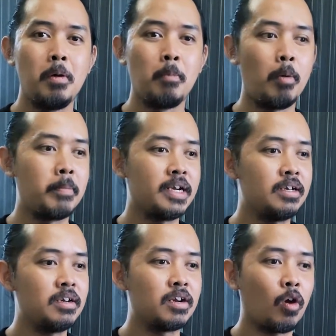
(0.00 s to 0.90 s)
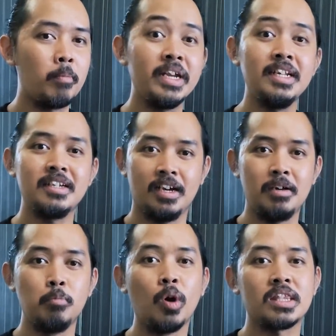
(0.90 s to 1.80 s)
momen komedik ya
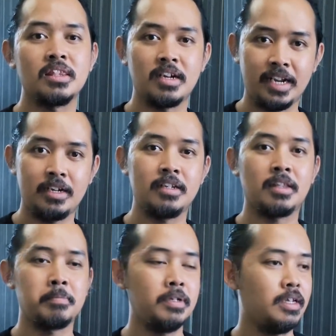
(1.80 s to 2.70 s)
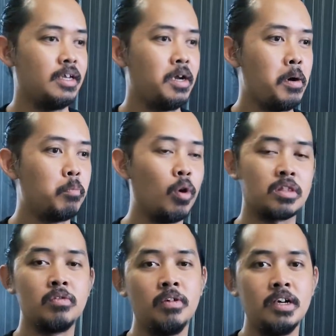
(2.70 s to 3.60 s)
buat Ned tapi
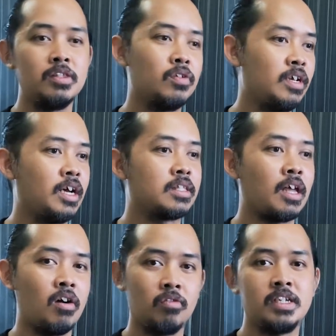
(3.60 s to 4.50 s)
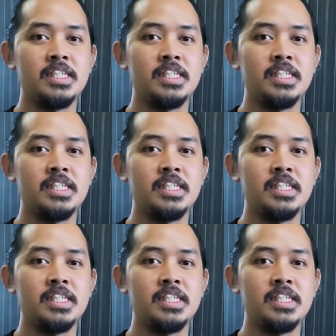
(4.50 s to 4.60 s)
buat gue itu yang tahu